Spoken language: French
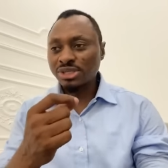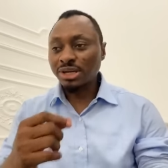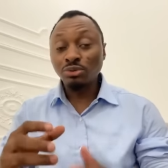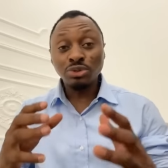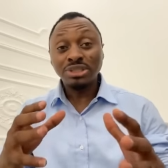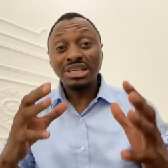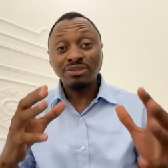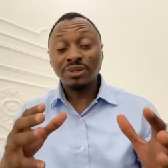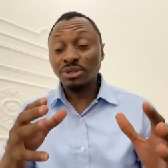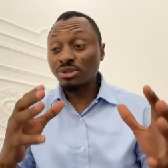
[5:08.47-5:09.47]
Ce sera une nuit de
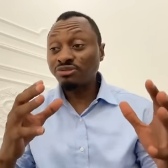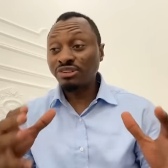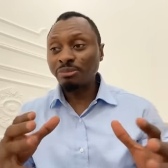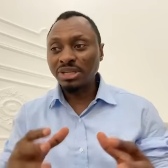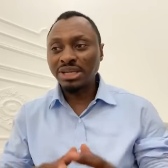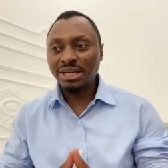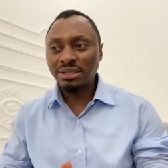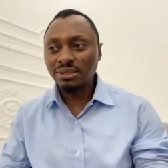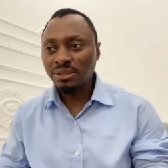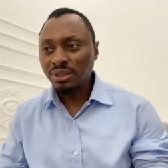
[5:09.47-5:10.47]
délivrance
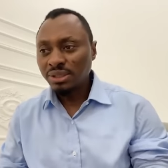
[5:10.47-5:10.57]
familiale.